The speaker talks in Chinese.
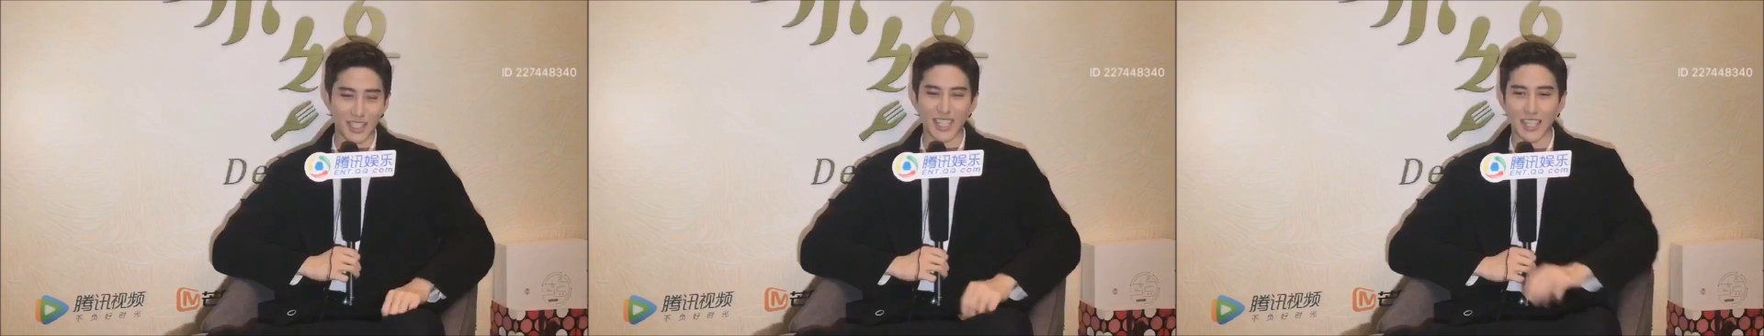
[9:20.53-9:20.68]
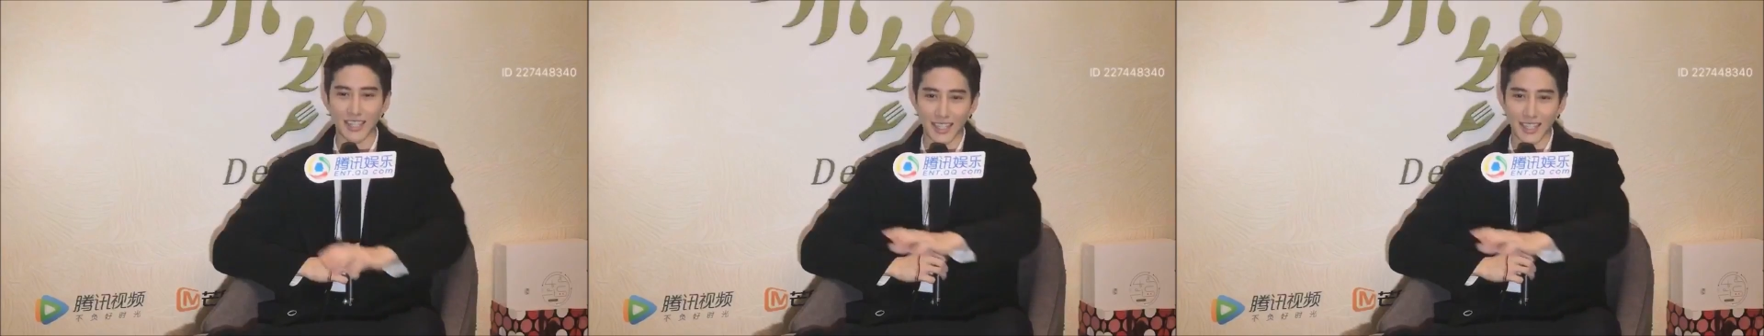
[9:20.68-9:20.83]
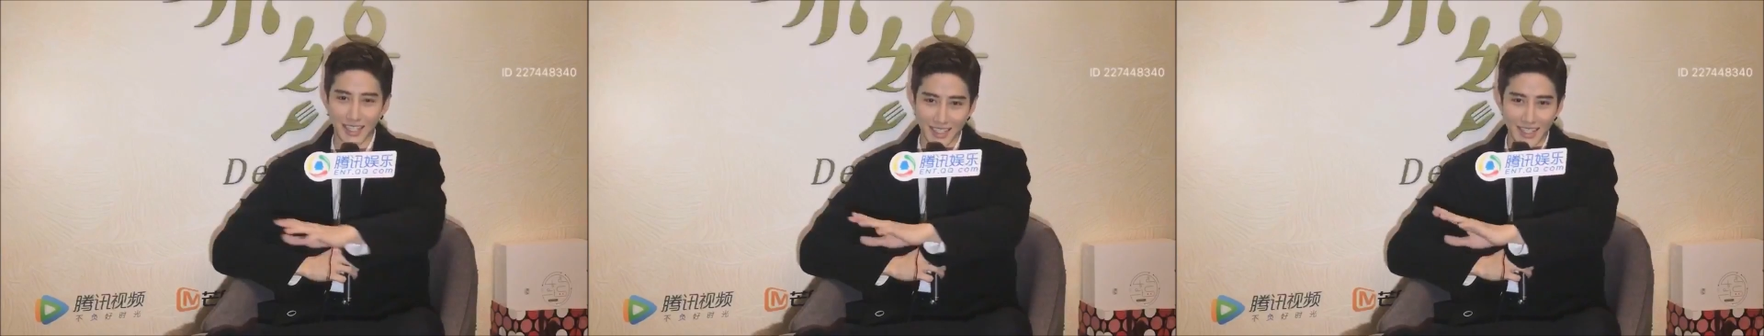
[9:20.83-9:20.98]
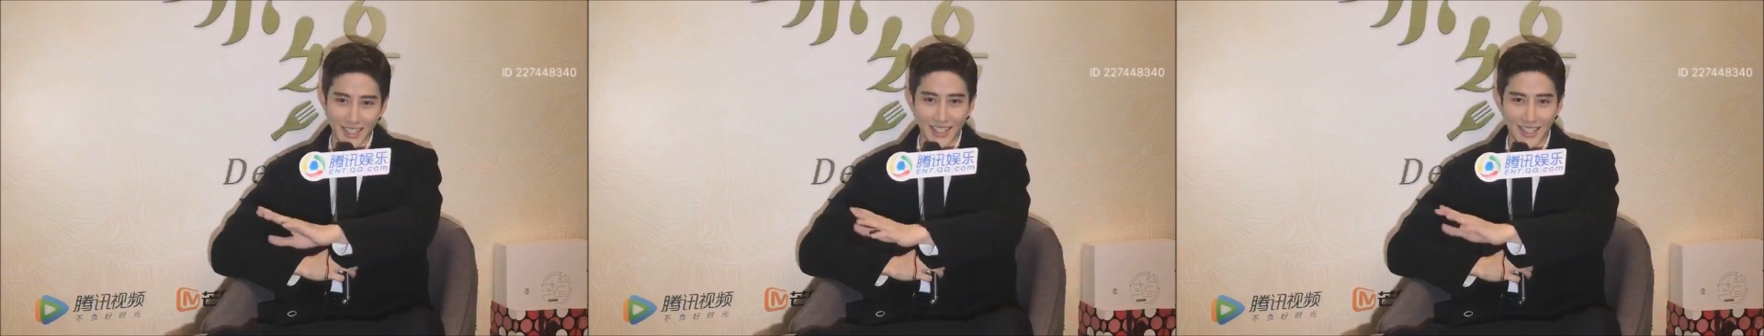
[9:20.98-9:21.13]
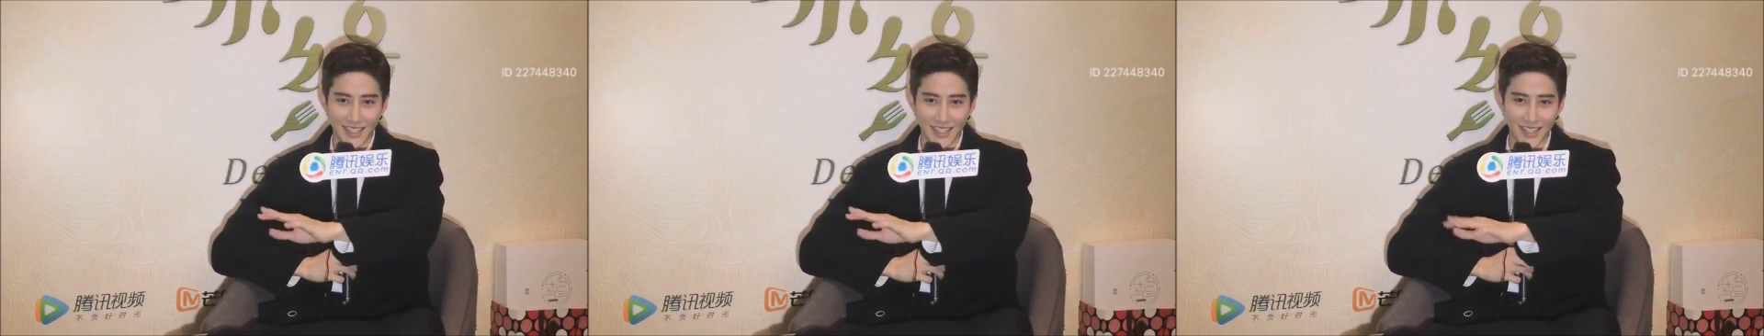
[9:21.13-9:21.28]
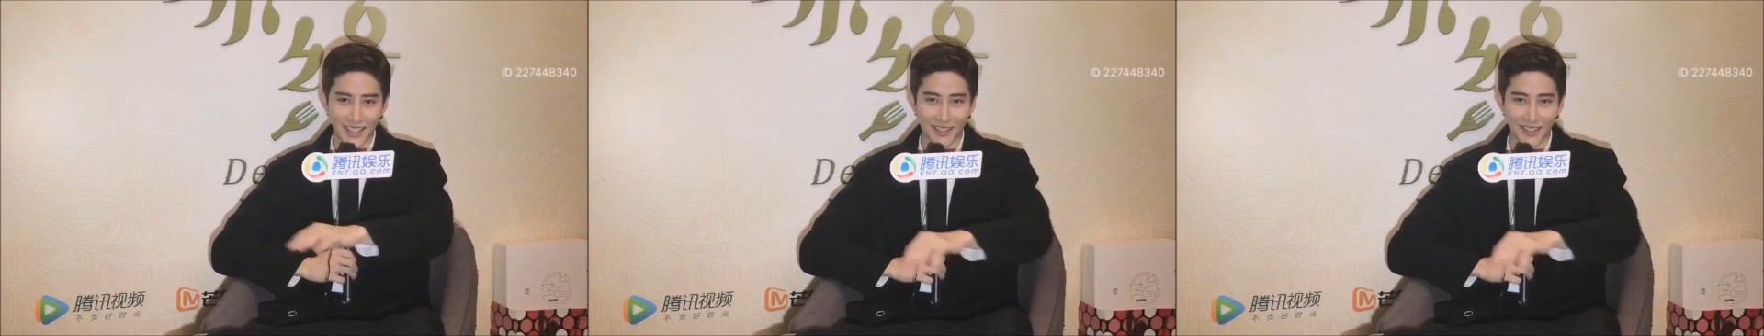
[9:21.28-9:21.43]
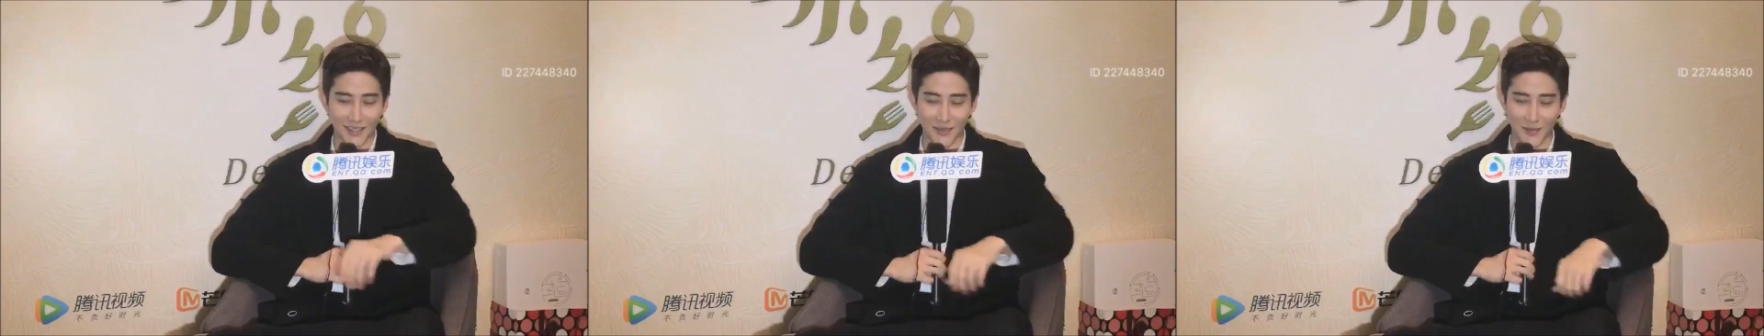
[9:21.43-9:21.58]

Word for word: 点点一点点